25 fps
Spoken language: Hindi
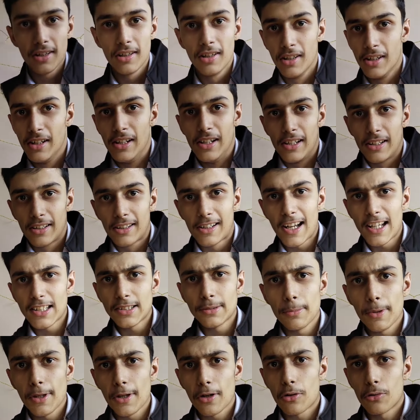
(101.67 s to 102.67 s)
है
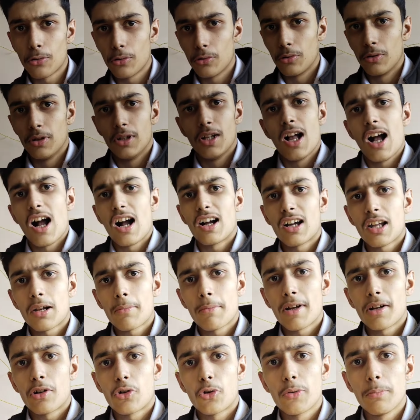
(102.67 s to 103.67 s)
गैस मेरे को अगर
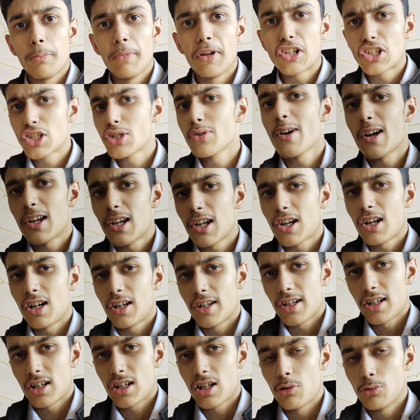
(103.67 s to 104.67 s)
मैं कोई मिर्ची वाला
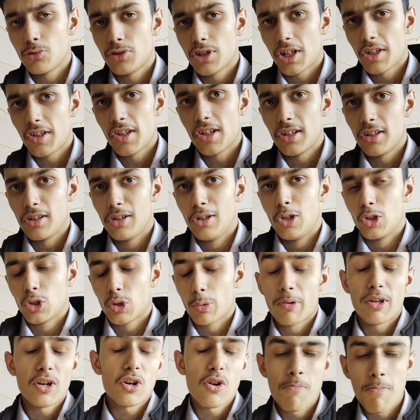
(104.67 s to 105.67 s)
खाना खाऊं ज़्यादा तो
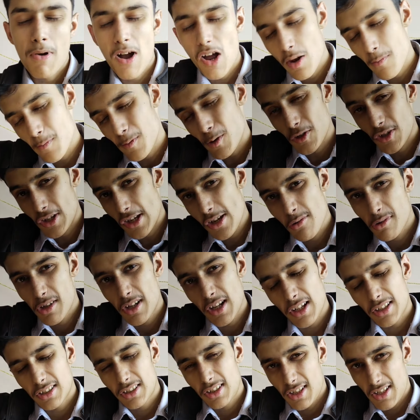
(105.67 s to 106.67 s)
मेरे को बाल में खुजली होने
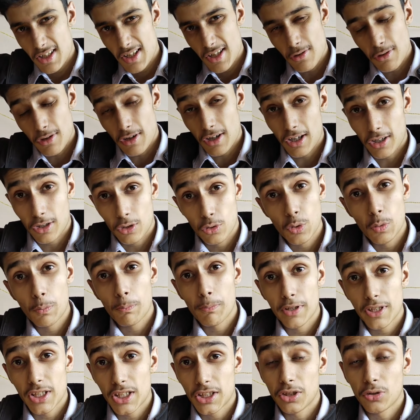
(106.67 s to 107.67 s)
लगती है और अगर धूप
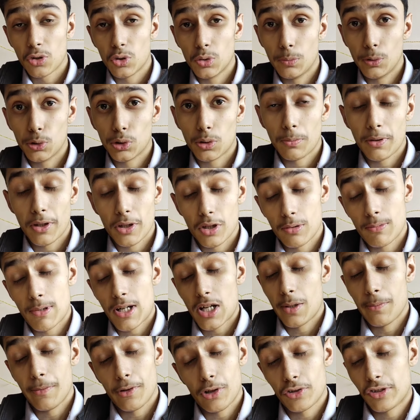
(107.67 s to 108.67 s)
में ज़्यादा घूमूँ तो मेरे को
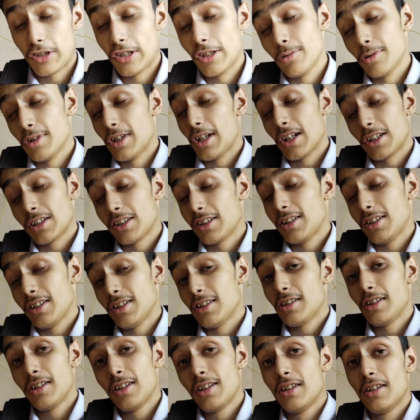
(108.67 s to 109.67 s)
बाल में खुजली होने लगती
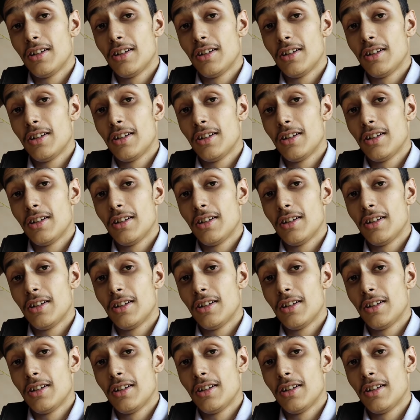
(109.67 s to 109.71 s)
है